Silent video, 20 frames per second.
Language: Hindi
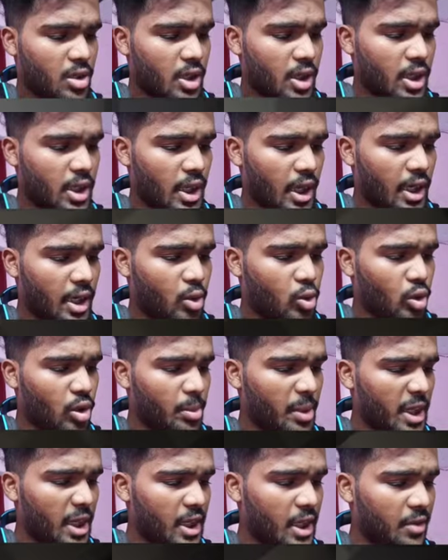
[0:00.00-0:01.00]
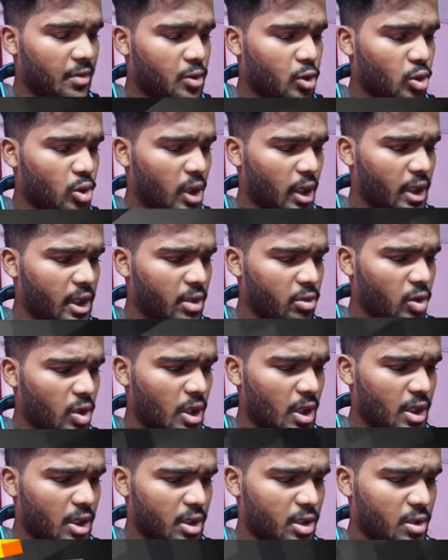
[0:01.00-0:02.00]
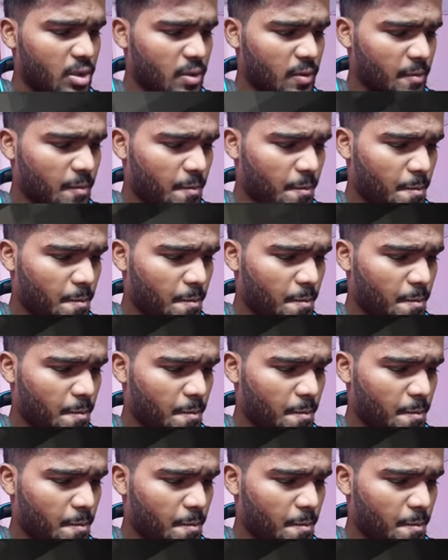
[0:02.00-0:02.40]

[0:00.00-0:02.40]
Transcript: अरे यार एक और मैंने केव खोद रखी है वो कहाँ गई